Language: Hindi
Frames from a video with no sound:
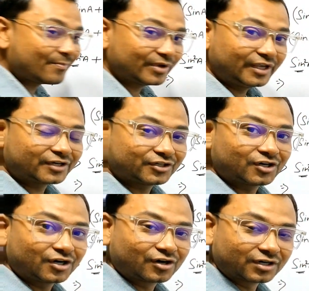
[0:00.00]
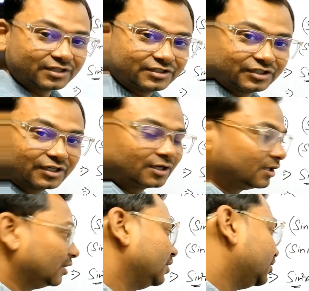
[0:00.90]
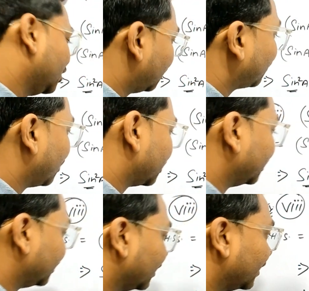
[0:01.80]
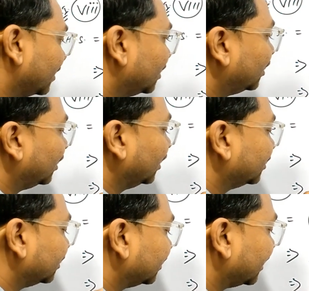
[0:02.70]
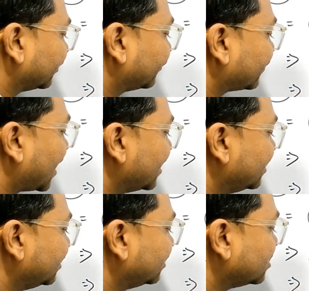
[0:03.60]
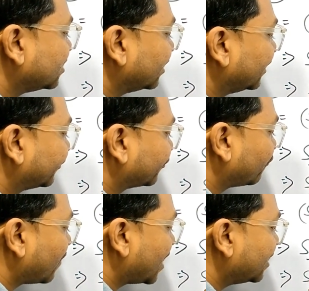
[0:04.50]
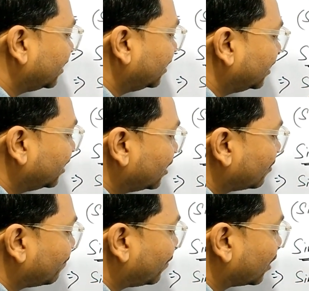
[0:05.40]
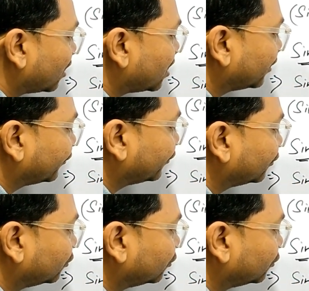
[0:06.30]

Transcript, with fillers: आप एक जगह कर दीजिए लीजिए हम कर देते हैं लिख देते हैं साइन स्क्वायर ए प्लस